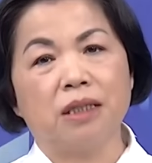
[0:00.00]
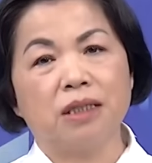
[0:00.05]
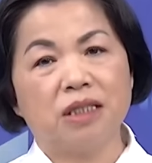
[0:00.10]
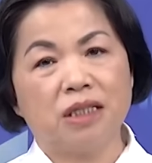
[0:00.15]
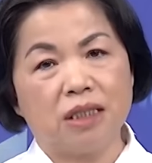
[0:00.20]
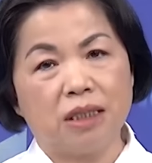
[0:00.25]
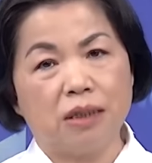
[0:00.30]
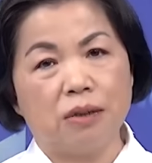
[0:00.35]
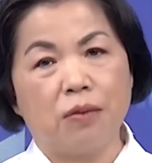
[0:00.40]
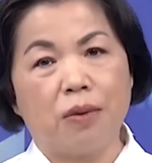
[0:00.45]

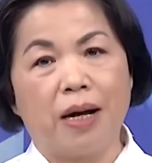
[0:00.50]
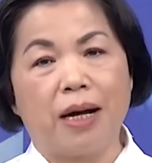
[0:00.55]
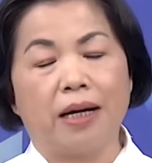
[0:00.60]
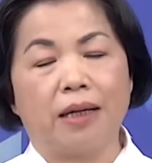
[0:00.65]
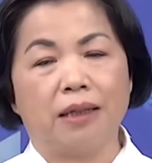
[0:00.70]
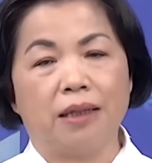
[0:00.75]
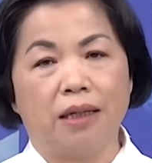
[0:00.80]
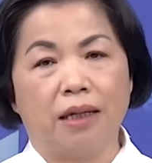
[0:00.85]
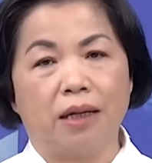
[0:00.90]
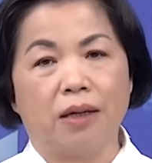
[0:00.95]
希望
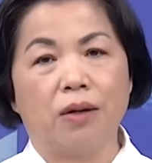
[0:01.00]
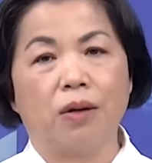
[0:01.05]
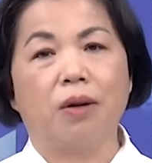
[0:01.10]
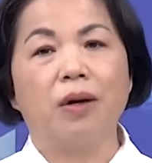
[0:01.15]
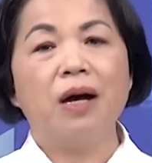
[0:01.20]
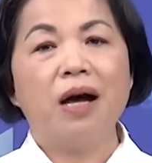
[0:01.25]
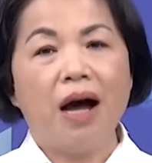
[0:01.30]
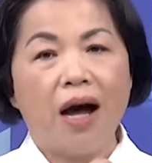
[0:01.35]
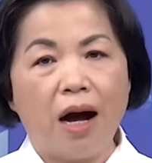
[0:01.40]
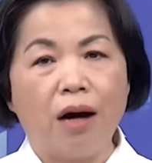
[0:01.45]
能够
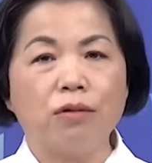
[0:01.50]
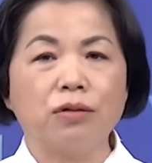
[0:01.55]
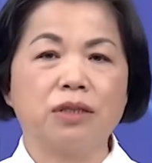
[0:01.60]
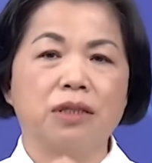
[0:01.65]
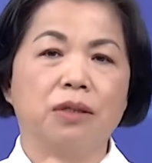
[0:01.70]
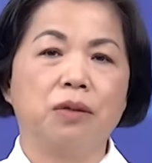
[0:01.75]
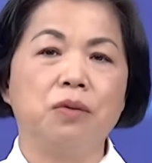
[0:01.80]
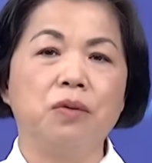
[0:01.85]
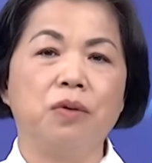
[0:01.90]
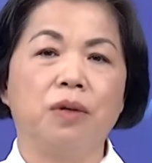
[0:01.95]
好
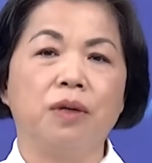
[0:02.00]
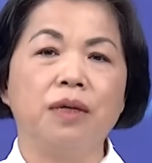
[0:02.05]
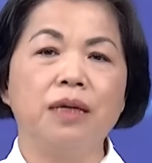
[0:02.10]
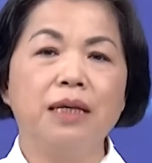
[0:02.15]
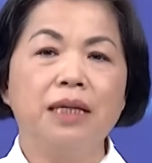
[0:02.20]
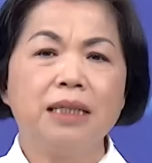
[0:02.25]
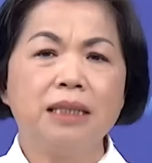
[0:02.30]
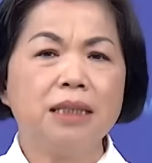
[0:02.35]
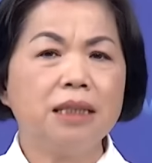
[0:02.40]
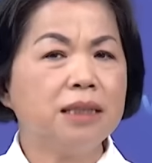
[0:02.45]
生活，
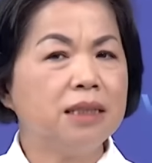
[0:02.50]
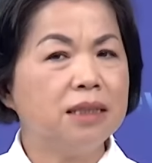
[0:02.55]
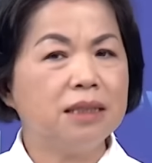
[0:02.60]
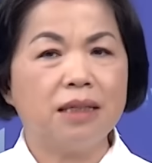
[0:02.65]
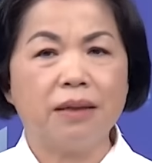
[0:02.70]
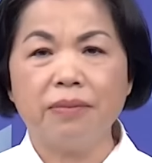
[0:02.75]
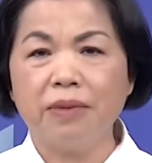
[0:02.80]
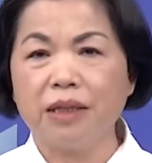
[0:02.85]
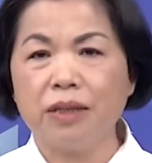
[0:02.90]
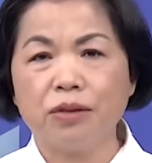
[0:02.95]
这是
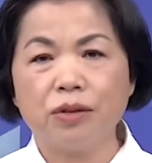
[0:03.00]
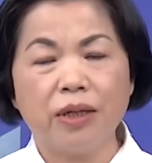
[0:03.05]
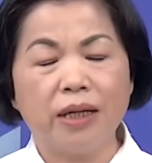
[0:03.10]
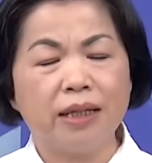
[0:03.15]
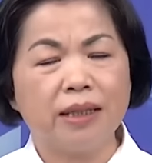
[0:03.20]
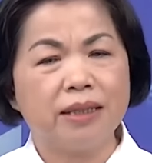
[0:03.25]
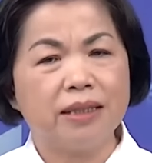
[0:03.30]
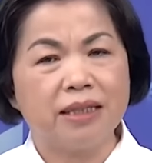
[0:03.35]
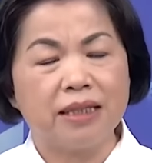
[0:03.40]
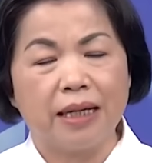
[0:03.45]
人民
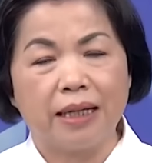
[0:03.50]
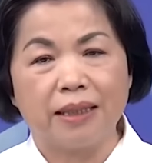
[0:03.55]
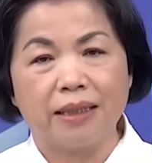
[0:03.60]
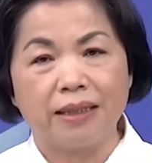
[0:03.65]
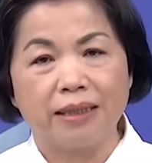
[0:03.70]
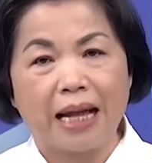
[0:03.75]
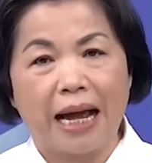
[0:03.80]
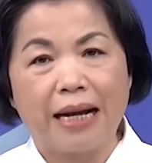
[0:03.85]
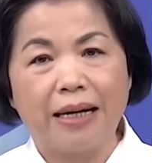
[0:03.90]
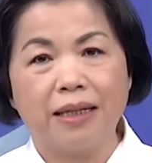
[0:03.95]
最简
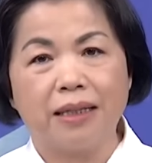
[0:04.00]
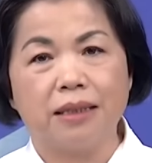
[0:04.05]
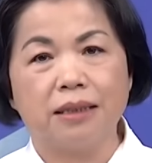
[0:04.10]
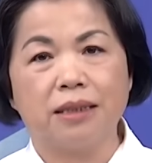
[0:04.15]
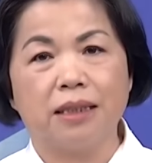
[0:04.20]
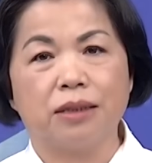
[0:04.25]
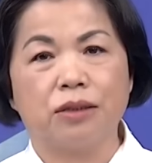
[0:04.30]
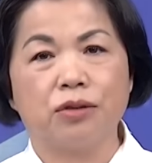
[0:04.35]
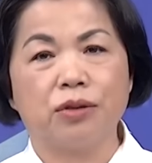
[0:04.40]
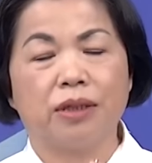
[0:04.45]
单而
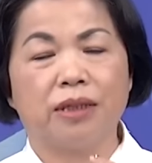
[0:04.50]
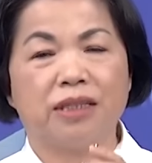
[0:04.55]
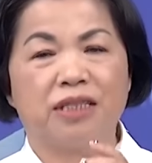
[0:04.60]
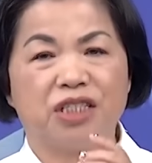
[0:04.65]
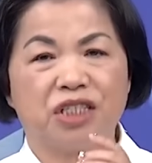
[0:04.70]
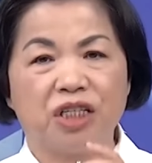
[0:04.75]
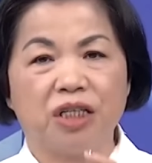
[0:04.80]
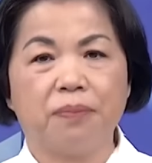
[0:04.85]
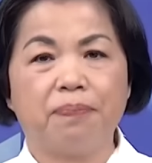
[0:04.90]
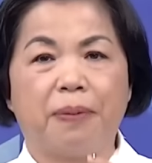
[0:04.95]
且最
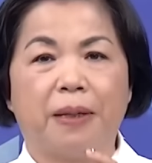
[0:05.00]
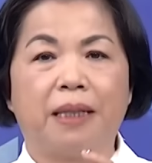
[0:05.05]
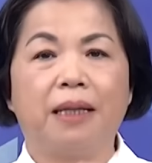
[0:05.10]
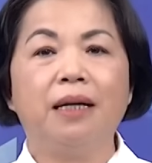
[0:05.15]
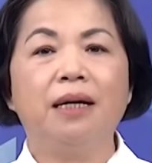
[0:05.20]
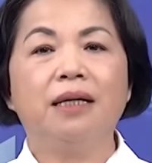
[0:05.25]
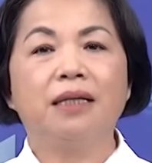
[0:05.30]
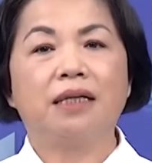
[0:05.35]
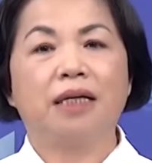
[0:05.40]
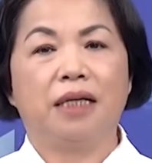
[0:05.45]
基本
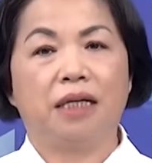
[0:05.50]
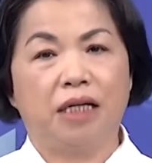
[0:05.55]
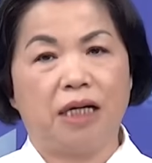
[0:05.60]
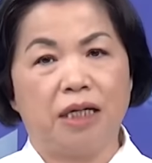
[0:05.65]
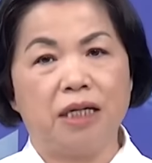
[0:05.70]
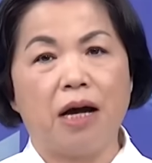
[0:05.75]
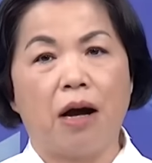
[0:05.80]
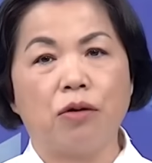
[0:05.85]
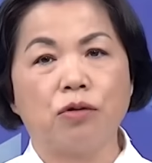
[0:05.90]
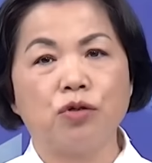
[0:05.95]
的一个
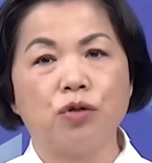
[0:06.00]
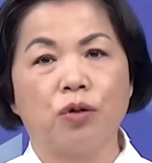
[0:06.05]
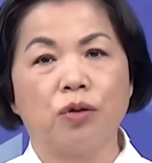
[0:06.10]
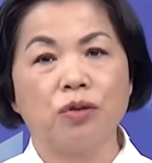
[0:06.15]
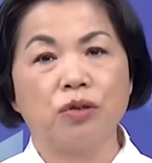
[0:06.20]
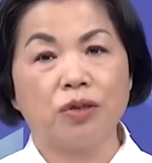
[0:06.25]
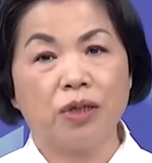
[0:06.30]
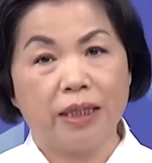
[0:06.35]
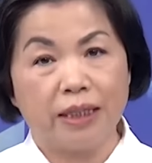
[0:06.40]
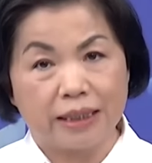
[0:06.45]
要求，
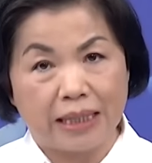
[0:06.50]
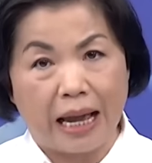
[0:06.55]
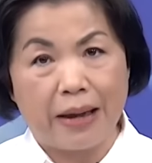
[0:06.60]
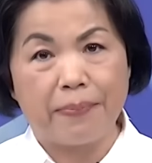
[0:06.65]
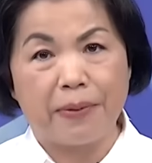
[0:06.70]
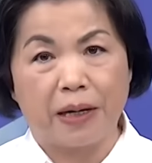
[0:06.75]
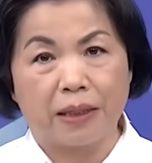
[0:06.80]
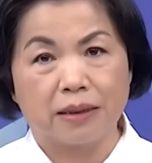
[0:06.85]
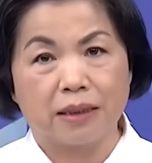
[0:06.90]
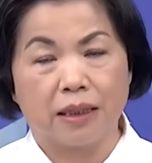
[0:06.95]
所以代
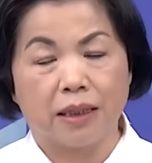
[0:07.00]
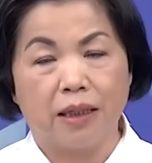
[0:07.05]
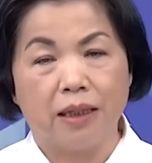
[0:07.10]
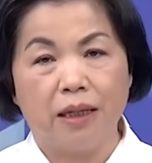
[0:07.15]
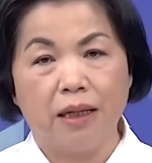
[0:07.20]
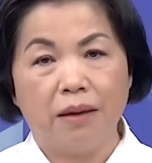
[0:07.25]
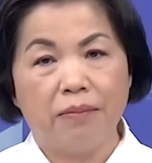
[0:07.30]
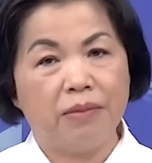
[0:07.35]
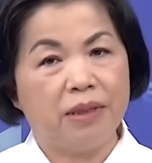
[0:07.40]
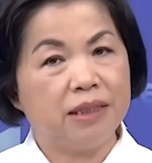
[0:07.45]
表着
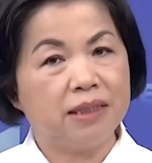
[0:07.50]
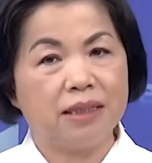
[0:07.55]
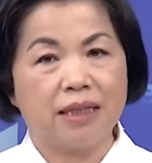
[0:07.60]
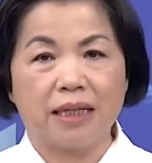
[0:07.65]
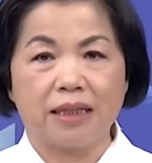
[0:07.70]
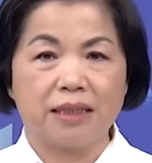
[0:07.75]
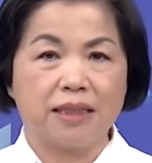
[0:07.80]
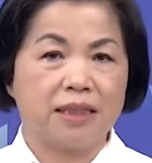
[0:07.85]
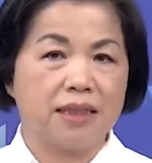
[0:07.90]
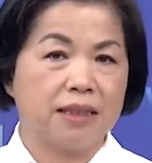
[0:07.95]
民进
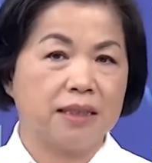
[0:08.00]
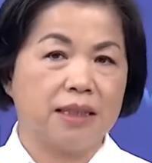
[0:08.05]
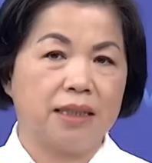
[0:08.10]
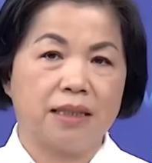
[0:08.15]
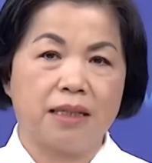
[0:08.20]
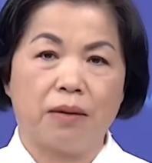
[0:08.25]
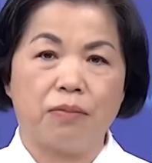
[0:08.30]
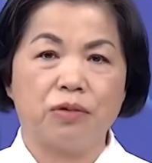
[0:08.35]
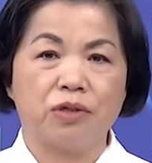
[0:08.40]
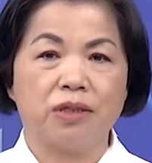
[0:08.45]
党的执政
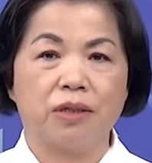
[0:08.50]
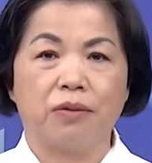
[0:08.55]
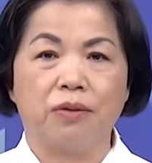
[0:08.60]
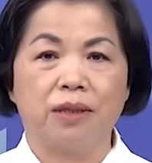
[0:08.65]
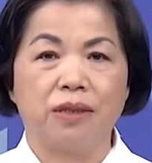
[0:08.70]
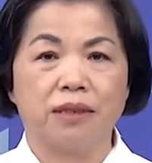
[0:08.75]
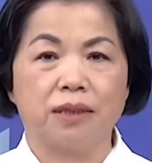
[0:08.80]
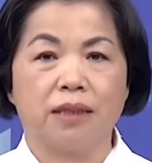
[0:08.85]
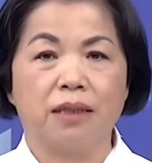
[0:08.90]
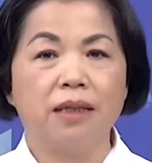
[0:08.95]
到目前为
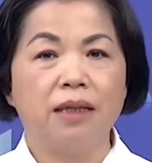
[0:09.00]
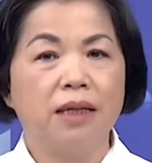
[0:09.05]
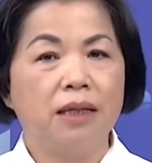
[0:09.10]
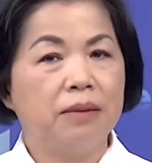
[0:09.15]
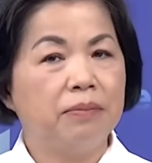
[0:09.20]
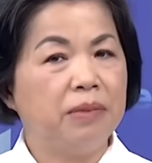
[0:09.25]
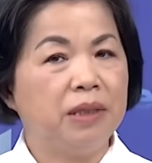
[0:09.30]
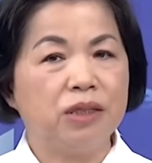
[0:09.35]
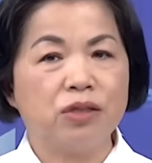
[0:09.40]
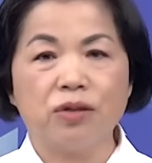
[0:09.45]
止，
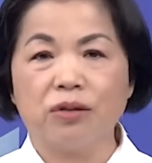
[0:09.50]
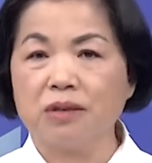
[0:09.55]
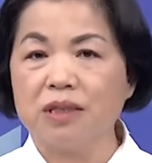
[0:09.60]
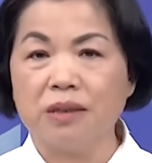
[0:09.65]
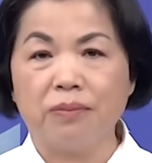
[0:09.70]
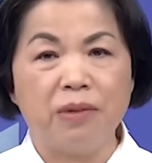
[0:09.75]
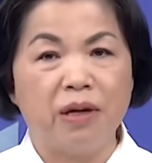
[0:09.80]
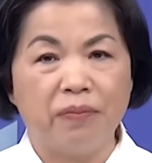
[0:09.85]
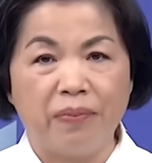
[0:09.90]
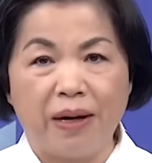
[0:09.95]
民众
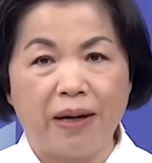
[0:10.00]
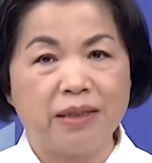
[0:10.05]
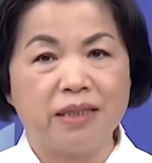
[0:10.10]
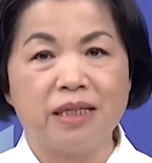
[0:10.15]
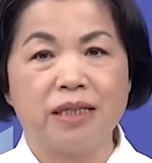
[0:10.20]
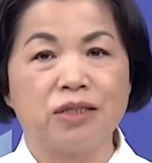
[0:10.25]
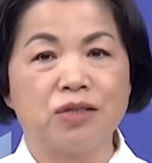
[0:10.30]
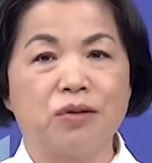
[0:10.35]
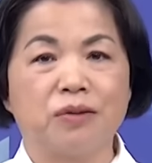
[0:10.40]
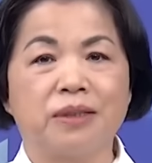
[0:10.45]
是没有办法
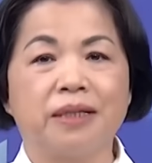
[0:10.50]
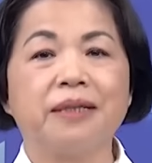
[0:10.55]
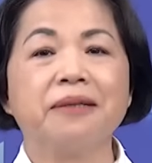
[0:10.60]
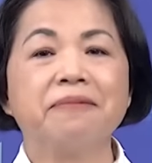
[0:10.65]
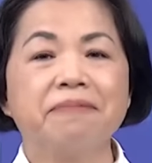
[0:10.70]
接受的。